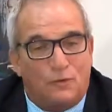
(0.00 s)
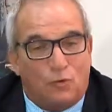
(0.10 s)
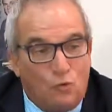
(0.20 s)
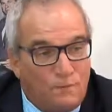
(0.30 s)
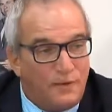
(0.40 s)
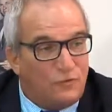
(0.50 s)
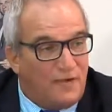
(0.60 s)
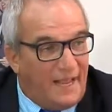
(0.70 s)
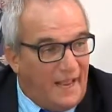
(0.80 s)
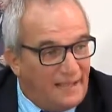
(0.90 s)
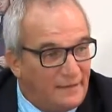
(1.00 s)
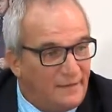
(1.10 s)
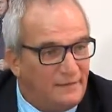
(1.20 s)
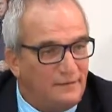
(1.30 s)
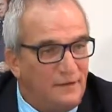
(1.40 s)
cumprir com a lei,
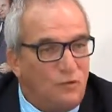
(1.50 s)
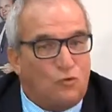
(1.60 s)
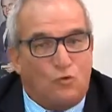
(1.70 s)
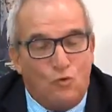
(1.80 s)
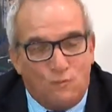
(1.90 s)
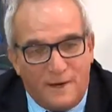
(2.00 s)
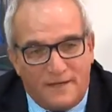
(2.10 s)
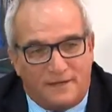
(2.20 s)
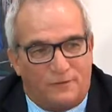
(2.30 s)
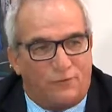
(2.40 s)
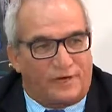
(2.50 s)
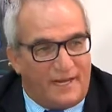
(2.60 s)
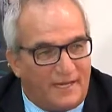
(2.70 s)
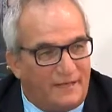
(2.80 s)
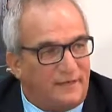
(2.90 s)
não, cumprir com a
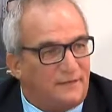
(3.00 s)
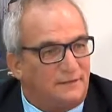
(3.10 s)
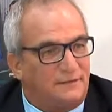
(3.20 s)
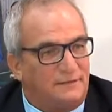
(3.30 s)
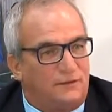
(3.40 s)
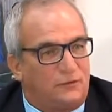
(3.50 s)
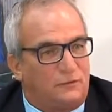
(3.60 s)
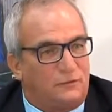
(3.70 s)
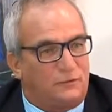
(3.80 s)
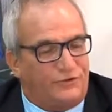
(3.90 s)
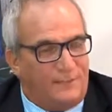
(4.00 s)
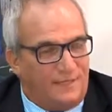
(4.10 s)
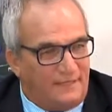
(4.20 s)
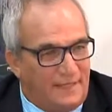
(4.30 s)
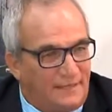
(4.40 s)
regra não, de
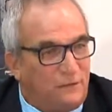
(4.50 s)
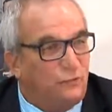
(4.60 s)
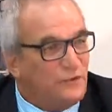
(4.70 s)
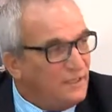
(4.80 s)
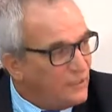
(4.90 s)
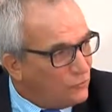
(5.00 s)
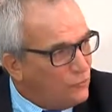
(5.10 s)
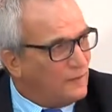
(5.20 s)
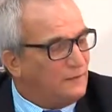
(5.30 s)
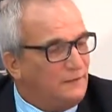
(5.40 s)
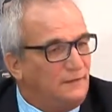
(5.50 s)
contabilidade que tem na rua.